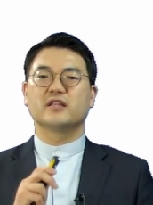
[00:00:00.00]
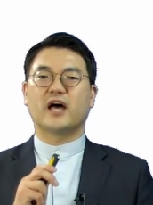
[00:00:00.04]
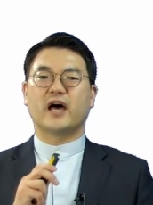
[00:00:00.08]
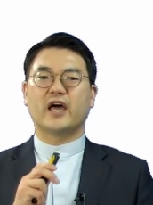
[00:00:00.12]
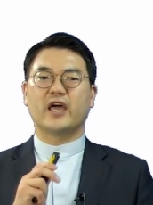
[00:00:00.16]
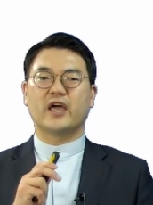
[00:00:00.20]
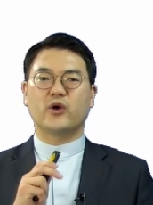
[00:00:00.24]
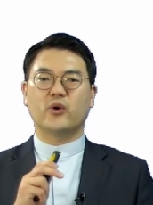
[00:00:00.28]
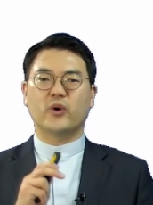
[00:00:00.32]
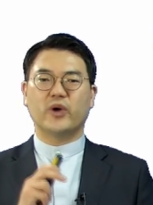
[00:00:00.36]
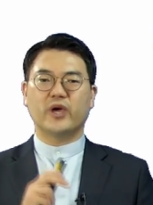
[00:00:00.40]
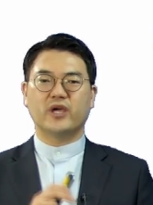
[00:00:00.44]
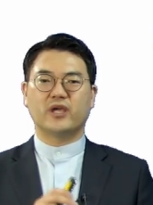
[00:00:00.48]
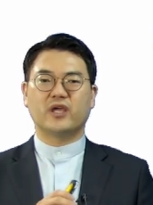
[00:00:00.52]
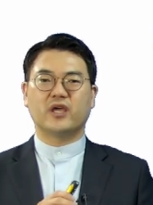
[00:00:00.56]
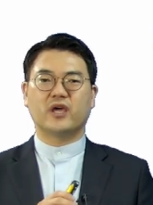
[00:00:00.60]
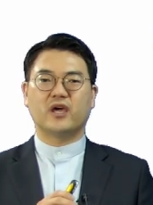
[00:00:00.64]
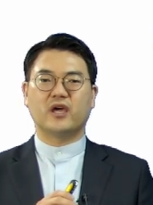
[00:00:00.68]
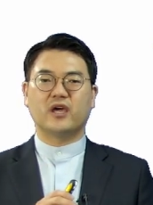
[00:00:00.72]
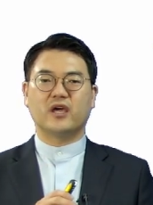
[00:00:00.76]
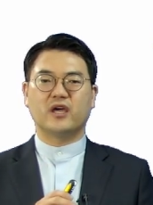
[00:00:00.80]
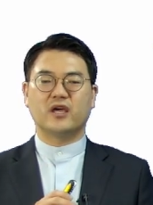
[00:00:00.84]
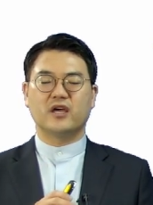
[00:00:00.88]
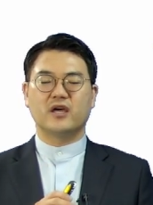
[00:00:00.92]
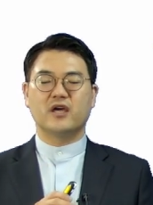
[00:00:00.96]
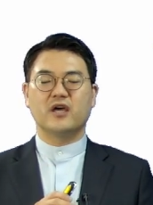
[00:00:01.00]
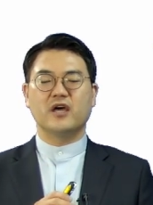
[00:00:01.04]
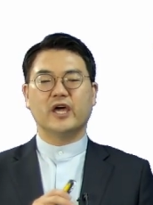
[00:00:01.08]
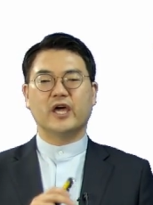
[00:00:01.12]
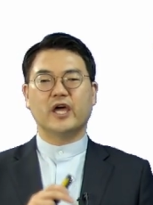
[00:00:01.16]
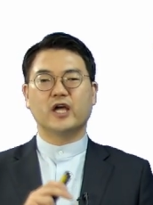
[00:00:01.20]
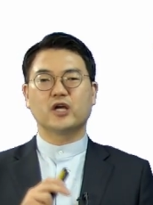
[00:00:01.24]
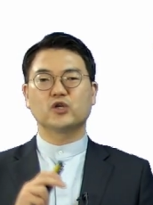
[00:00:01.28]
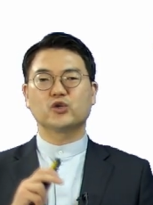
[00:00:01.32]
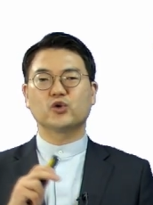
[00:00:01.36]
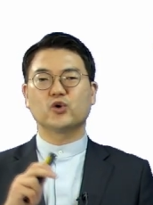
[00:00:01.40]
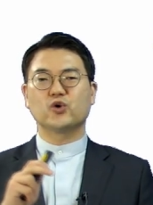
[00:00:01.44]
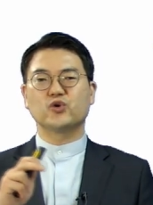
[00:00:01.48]
나의 회개,
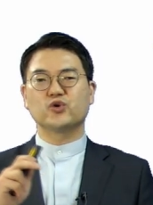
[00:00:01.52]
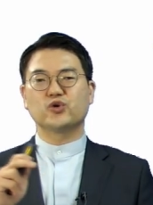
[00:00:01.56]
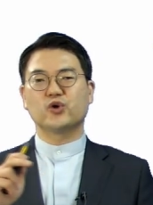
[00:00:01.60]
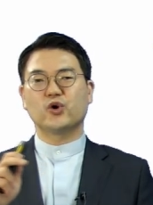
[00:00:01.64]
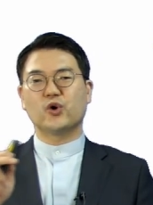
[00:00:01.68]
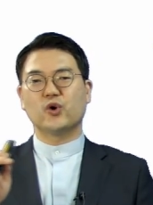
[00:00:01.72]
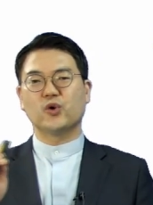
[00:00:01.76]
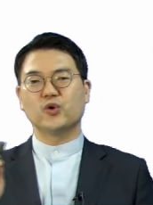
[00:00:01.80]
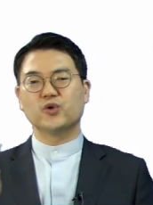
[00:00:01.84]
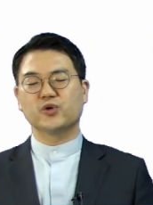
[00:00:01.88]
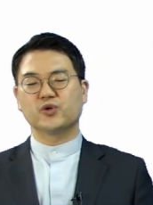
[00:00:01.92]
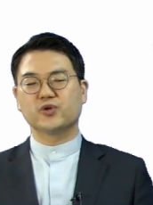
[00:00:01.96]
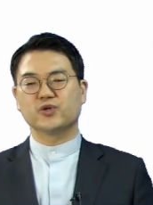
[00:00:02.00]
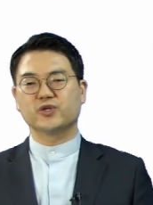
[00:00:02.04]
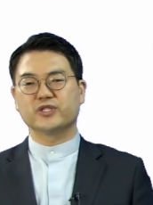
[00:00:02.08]
행동으로